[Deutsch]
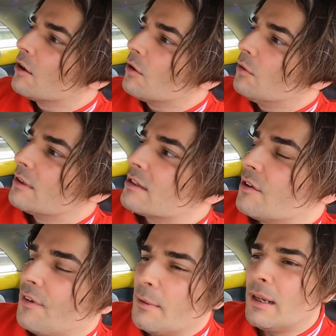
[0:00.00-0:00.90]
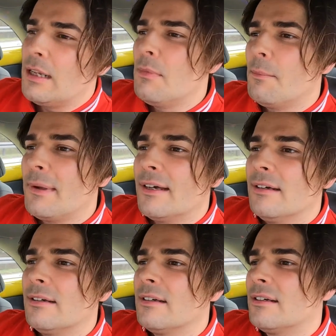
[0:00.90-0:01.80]
und ist auf einmal immer
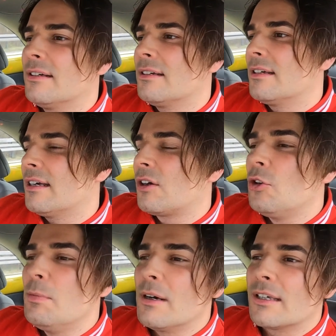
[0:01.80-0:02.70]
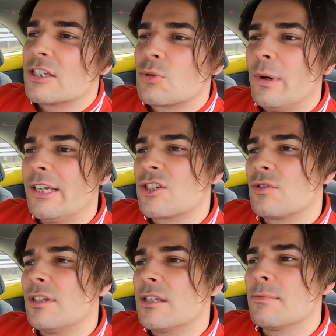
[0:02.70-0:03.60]
mehr rüber geswitcht
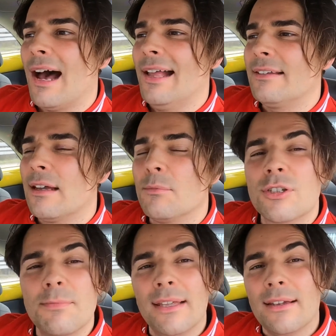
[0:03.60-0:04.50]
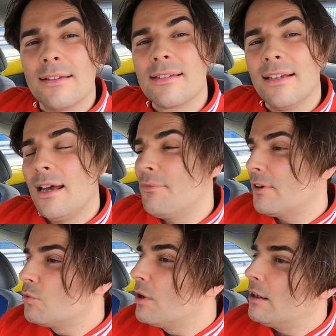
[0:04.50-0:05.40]
zu diesem Halt, da muss mehr dran sein, einfach
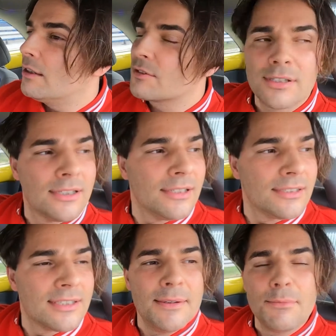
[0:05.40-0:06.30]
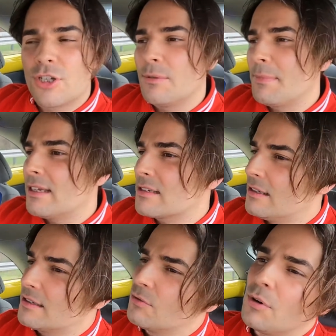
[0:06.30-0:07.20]
nur aus, äh, das Leben besteht mehr als,
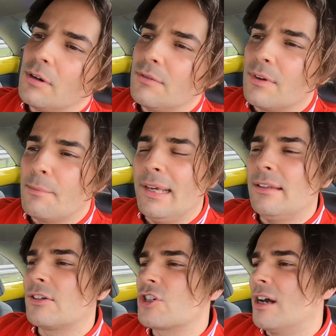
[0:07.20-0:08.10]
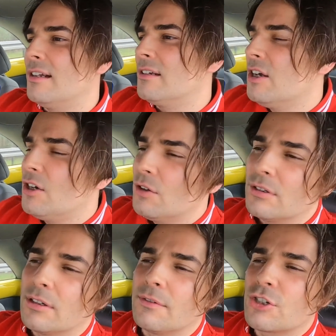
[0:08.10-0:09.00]
als nur irgendwie Petrischalen und
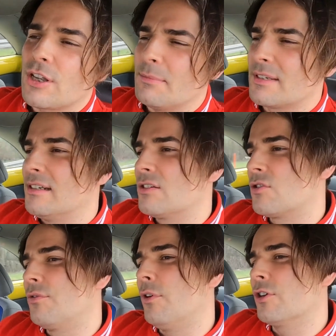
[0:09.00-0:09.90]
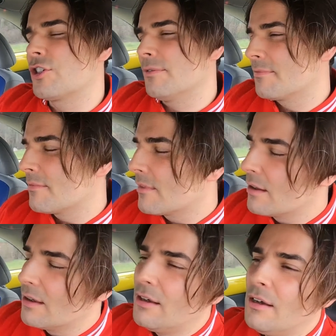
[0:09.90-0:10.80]
irgendwie Stammzellen zu forschen.
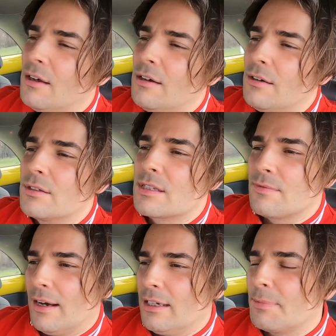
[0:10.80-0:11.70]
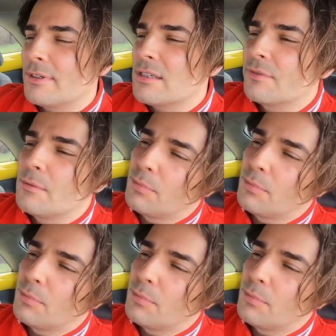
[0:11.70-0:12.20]
Und zwar, ich bringe es auf den